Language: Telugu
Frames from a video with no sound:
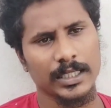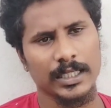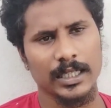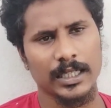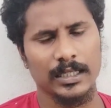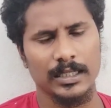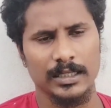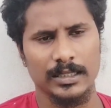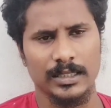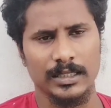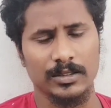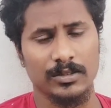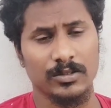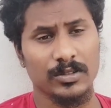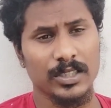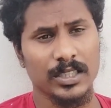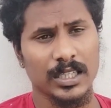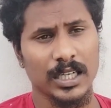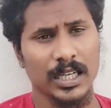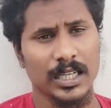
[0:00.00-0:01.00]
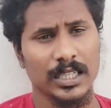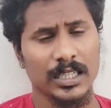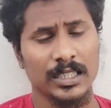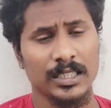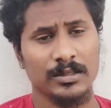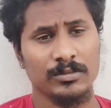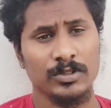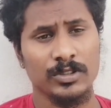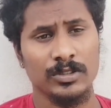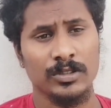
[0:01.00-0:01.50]
ఐదు కిలోలు వెళ్తుంది
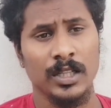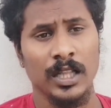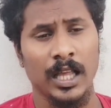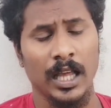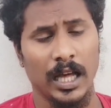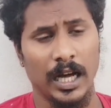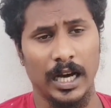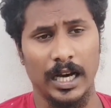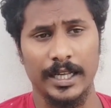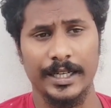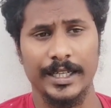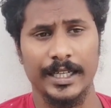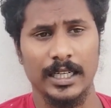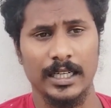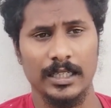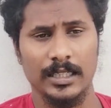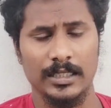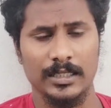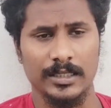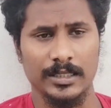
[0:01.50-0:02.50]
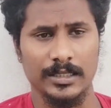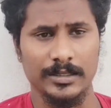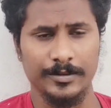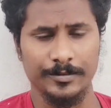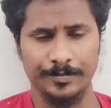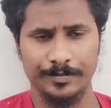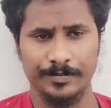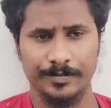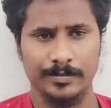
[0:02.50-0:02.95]
కొన్నిట్లలోనేమో ఆరు కిలోలు వెళ్తుంది